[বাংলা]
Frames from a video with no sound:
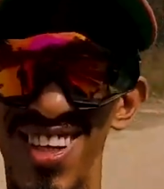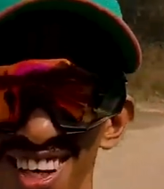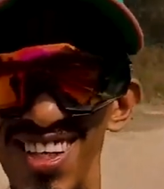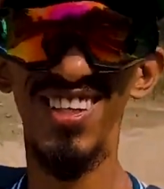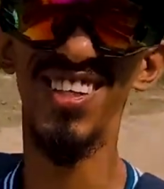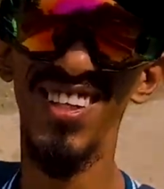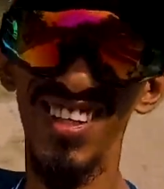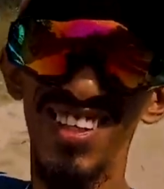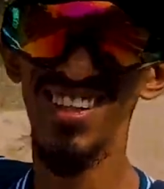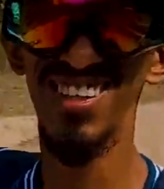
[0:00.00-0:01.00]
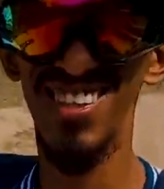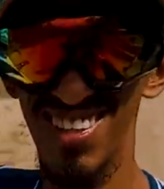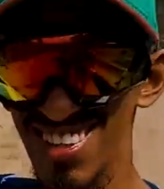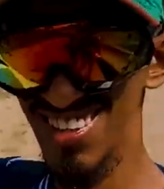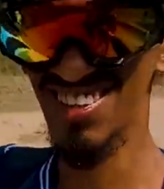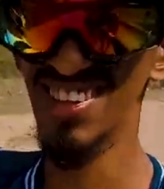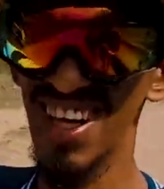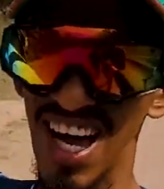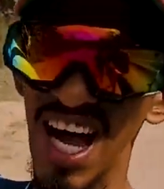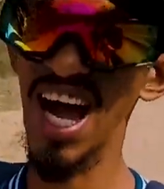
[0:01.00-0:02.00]
হ্যাঁ ভালো ছিল
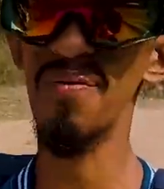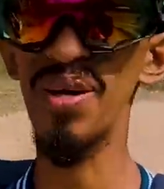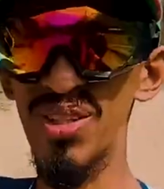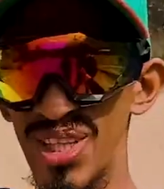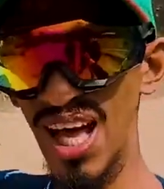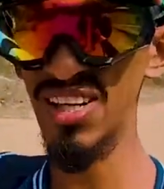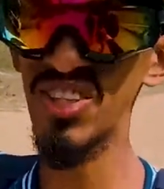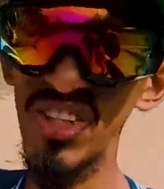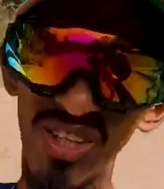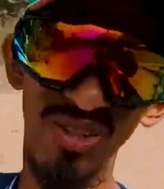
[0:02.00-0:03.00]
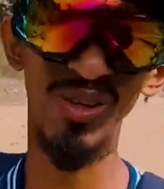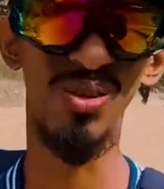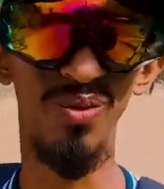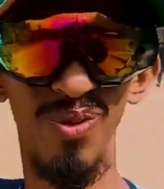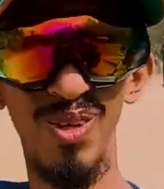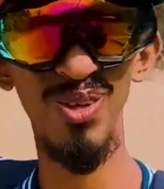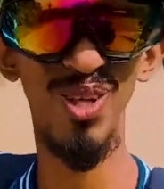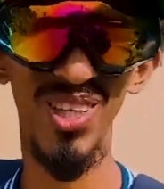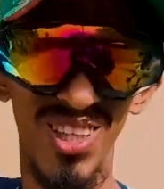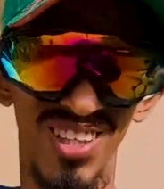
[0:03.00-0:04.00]
আবার আসতে চাইতেছো
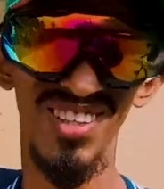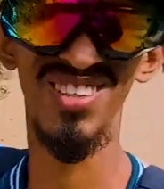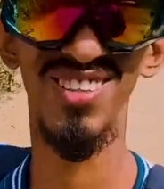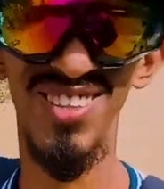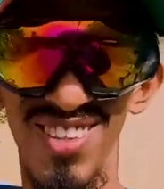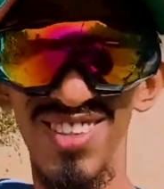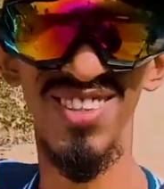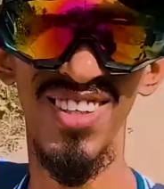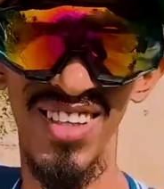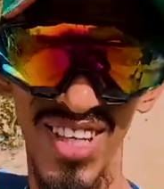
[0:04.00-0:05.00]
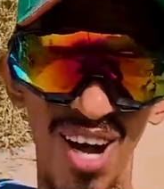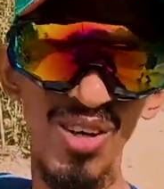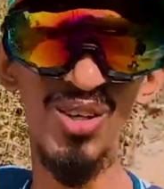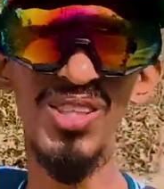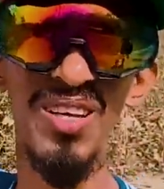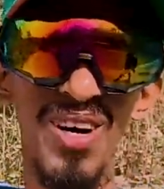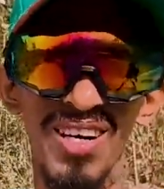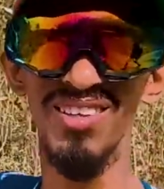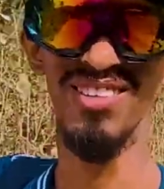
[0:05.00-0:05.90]
কোনো একদিন সাহস হয়েছে এবার